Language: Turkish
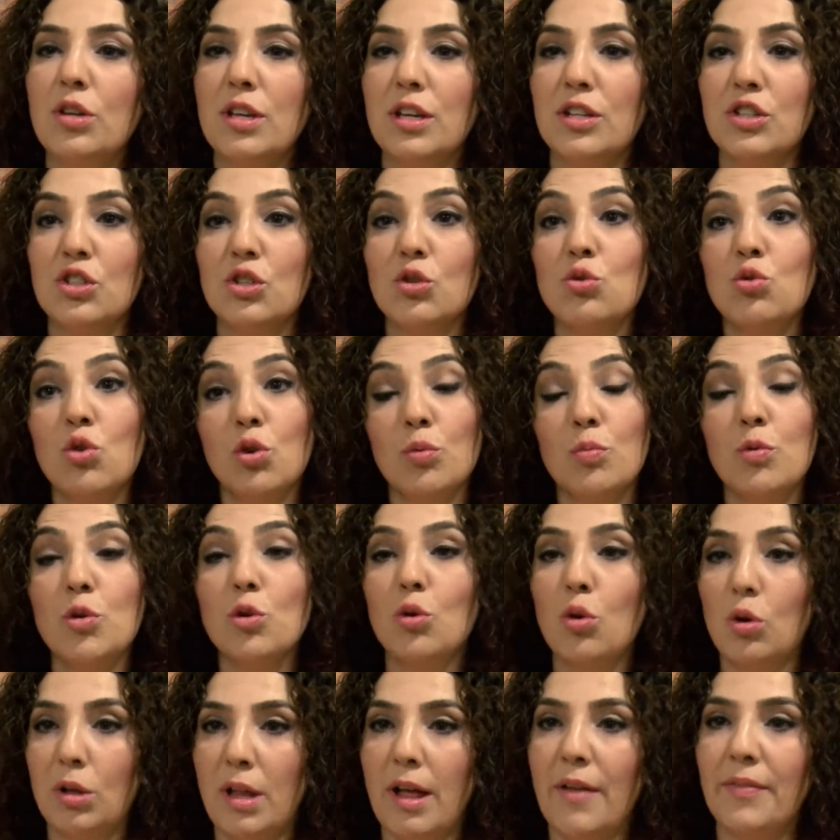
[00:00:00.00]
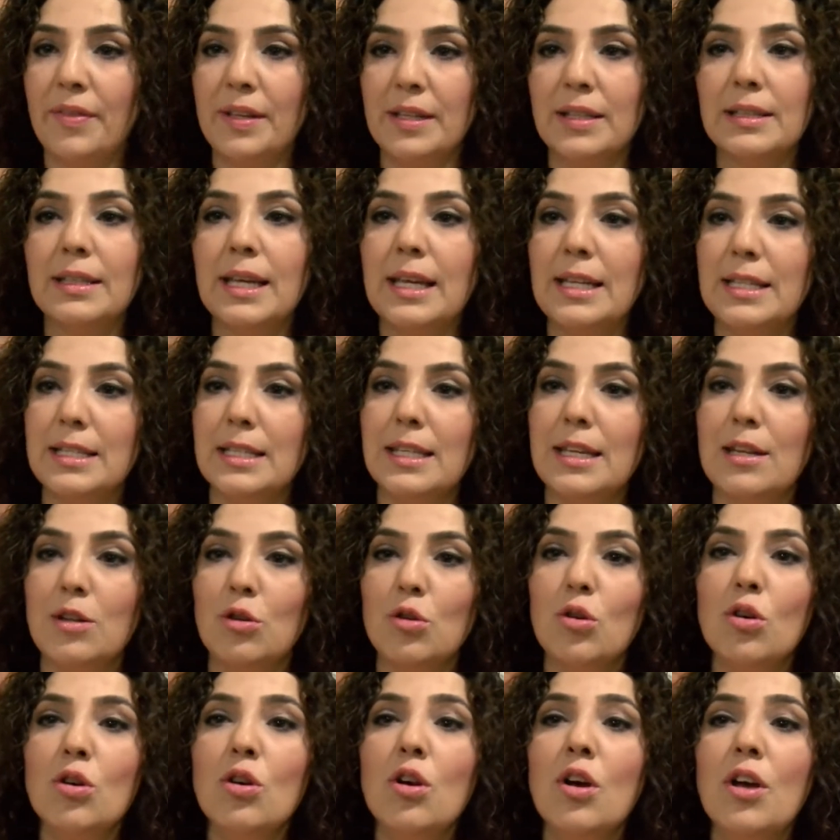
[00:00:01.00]
yaşı çok büyük olanları da
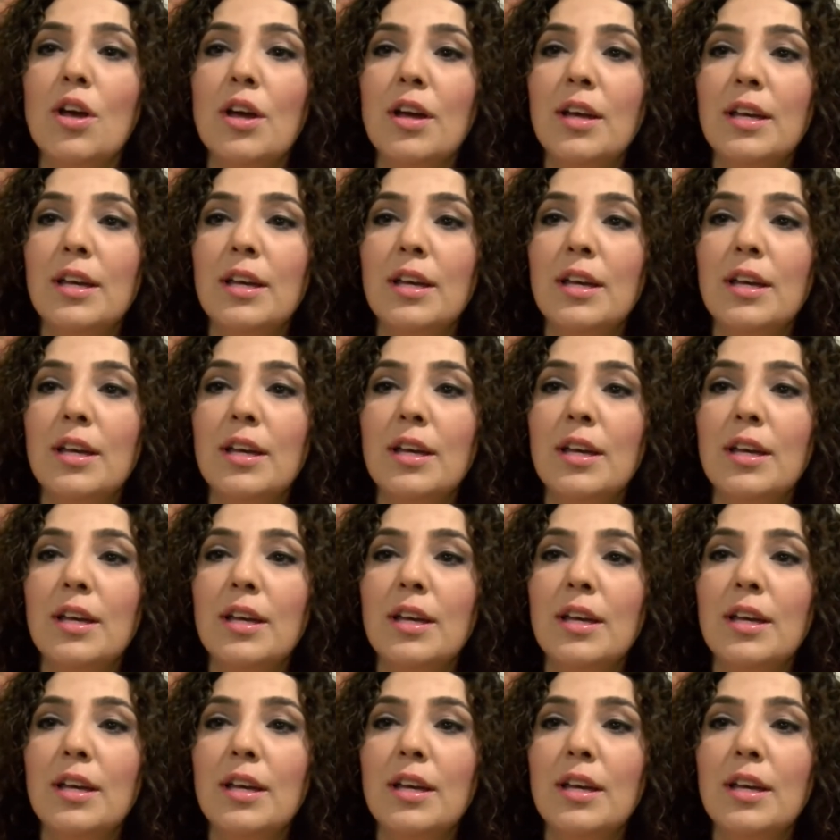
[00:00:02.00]
etkiliyor.